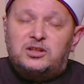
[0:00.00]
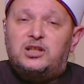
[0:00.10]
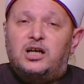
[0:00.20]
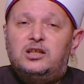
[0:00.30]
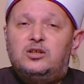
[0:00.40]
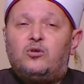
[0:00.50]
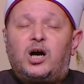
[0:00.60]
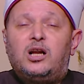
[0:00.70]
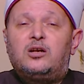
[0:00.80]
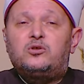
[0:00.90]

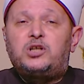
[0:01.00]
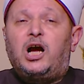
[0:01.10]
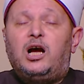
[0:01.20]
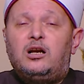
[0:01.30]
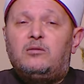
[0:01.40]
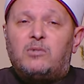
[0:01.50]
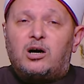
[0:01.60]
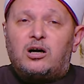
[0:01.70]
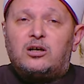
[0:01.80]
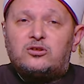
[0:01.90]
استعينوا على نجحان
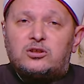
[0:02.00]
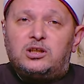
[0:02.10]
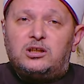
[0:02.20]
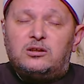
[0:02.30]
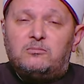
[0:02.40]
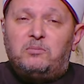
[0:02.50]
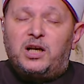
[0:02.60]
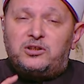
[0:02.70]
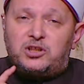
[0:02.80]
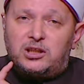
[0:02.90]
المقاصد
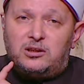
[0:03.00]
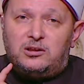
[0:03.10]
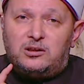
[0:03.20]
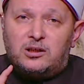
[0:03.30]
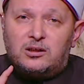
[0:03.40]
بالجد